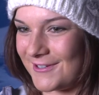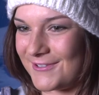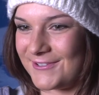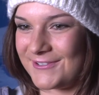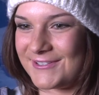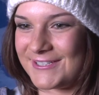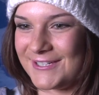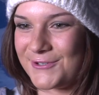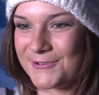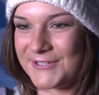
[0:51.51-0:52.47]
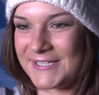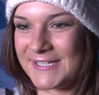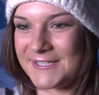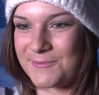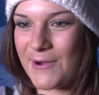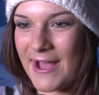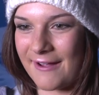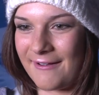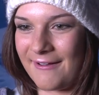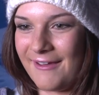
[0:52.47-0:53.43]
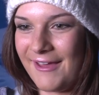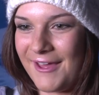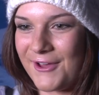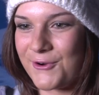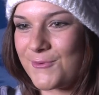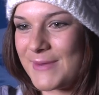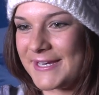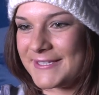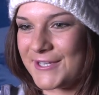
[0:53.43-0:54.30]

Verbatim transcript: Und ich hoffe, dass sie jetzt morgen kommen.